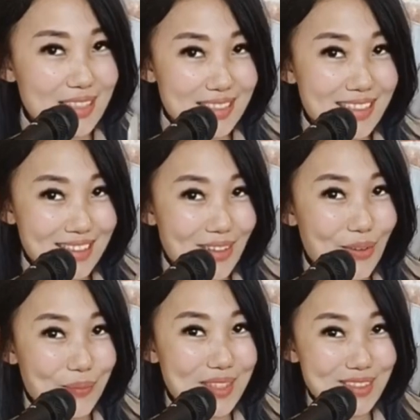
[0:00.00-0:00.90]
透
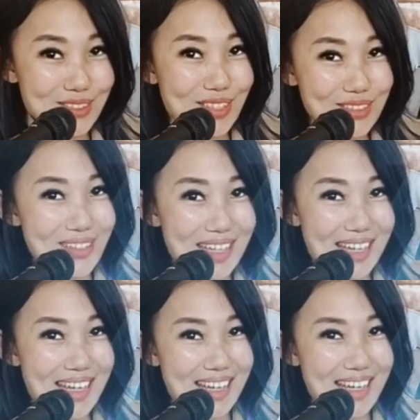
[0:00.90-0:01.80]
明吹
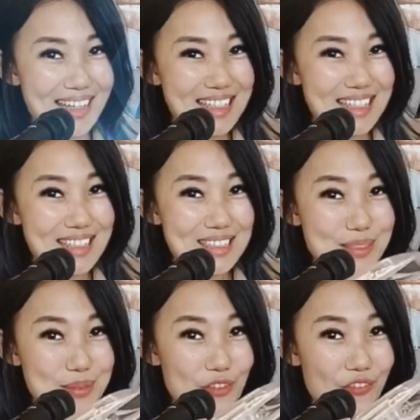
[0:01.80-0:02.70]
嘴，是不是
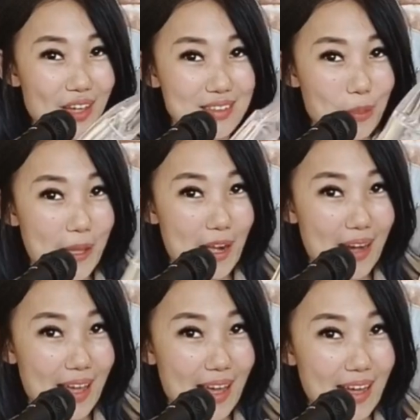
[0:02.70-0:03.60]
非常的漂
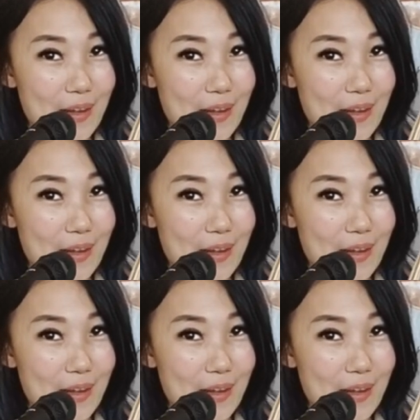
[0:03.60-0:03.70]
亮？